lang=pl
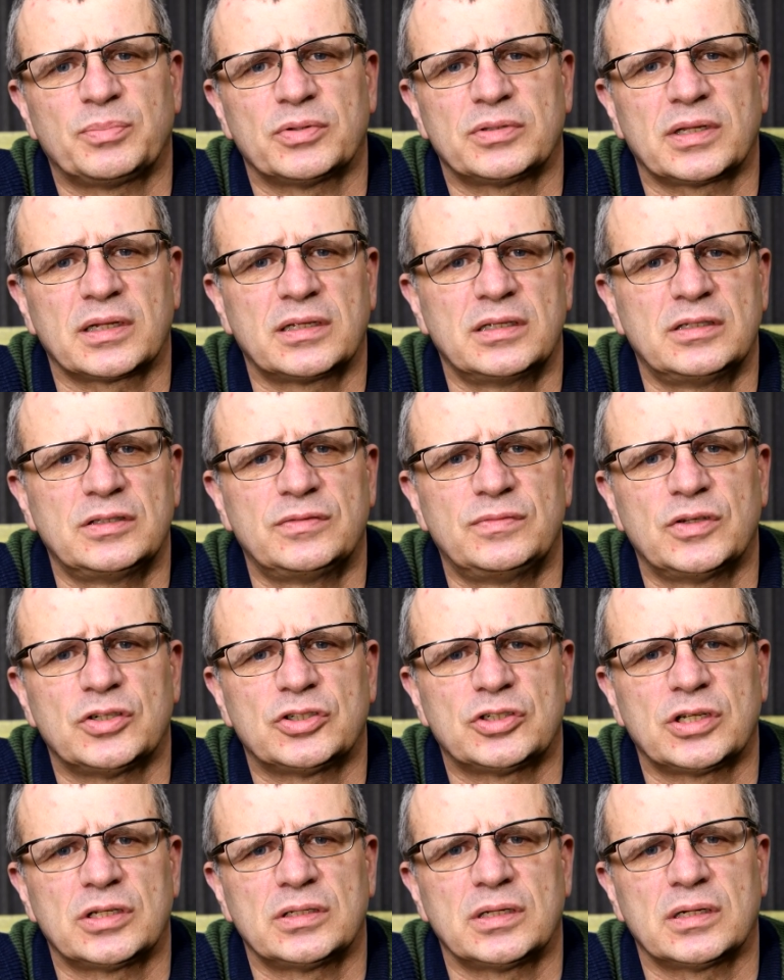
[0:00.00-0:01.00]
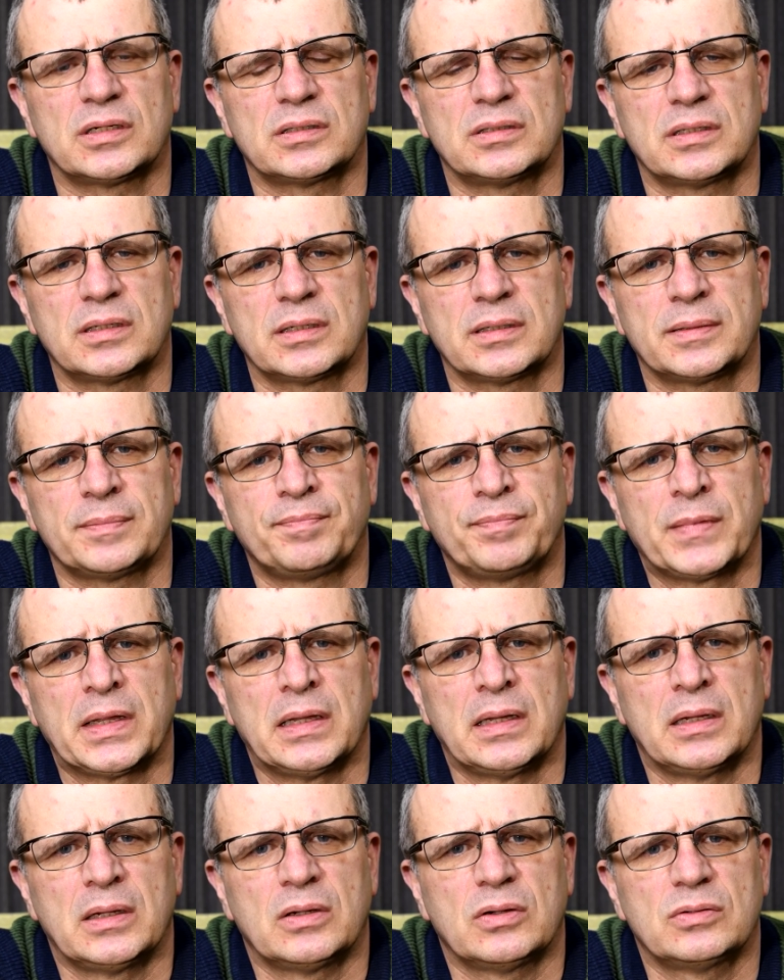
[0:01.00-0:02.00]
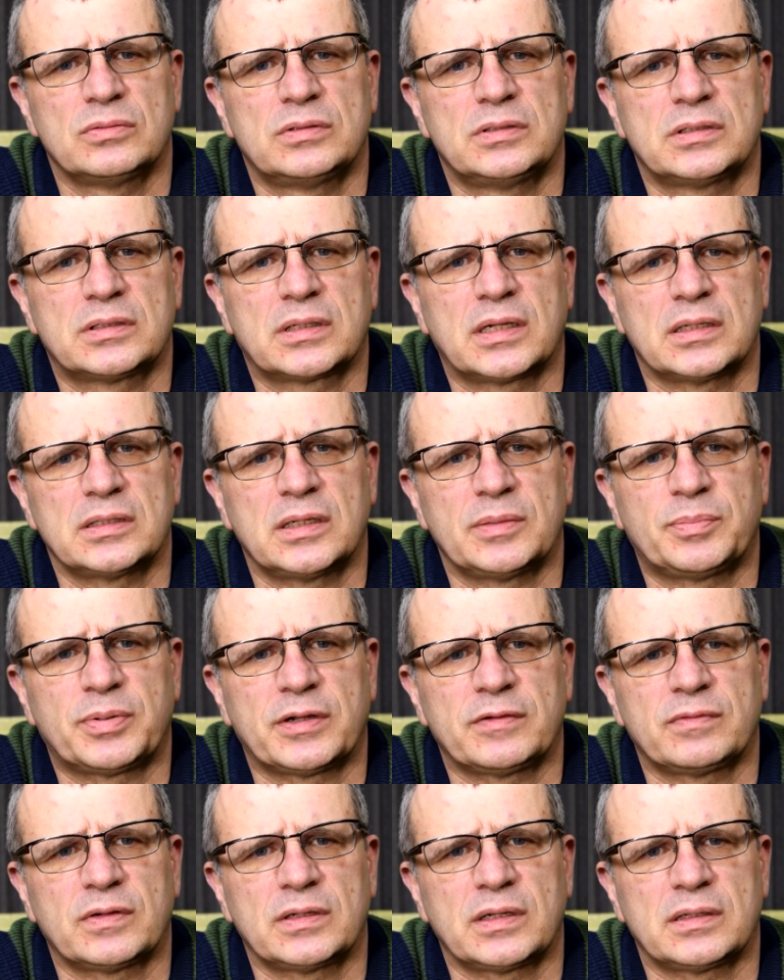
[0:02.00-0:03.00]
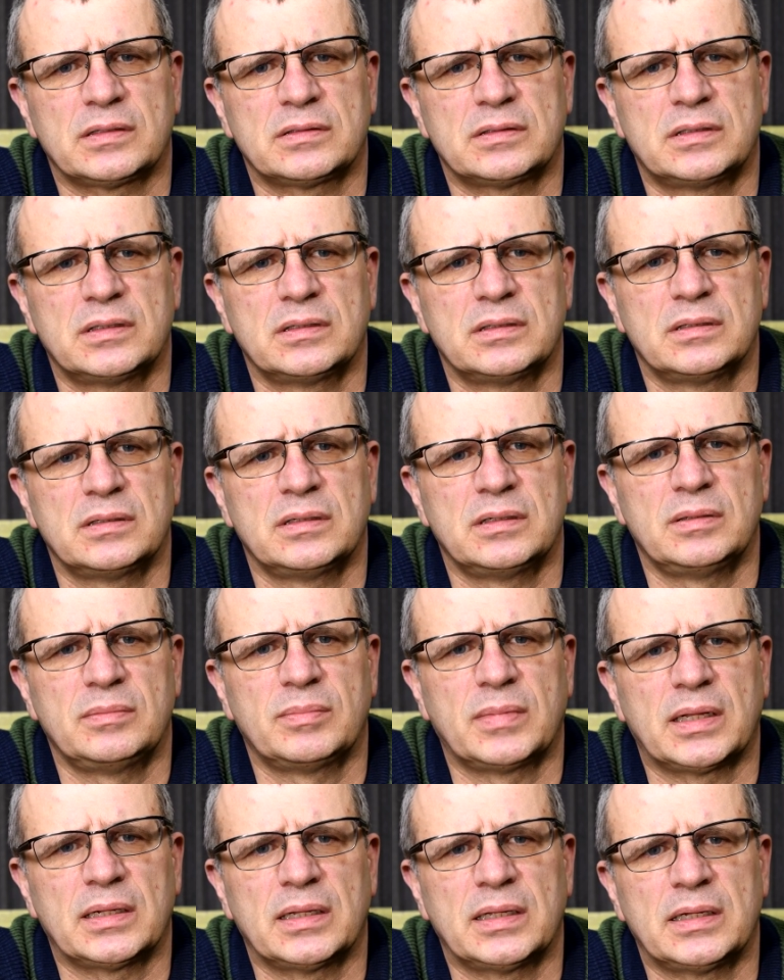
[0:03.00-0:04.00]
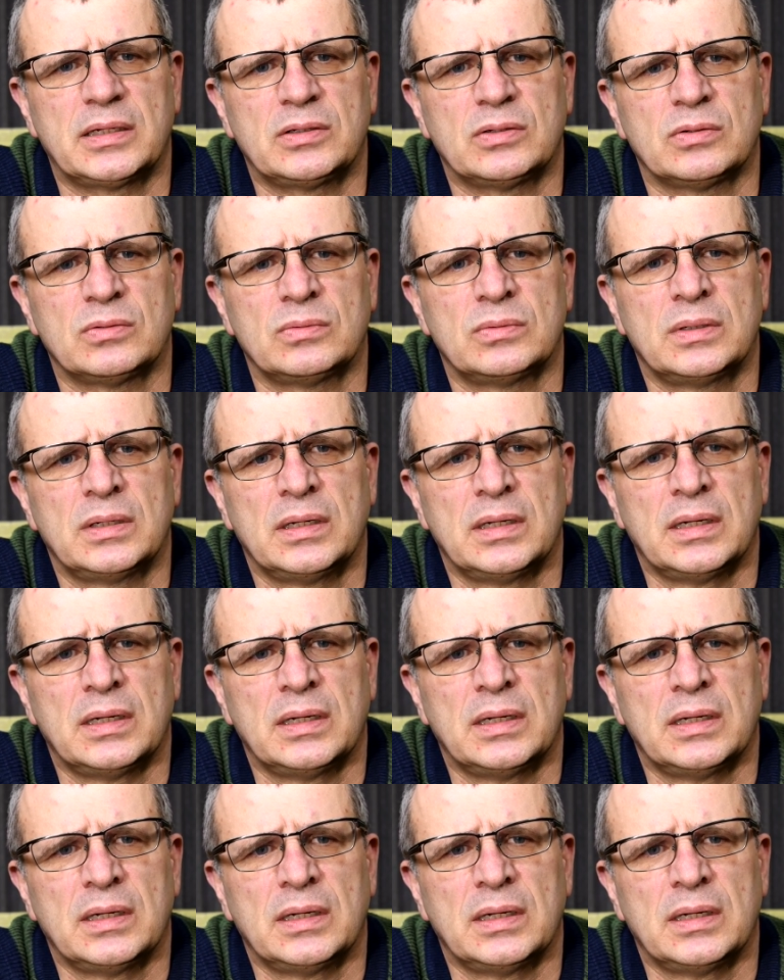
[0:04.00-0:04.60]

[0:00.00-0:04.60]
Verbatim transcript: po takich zwierzeniach na odzyskanie prawa jazdy y, maleją.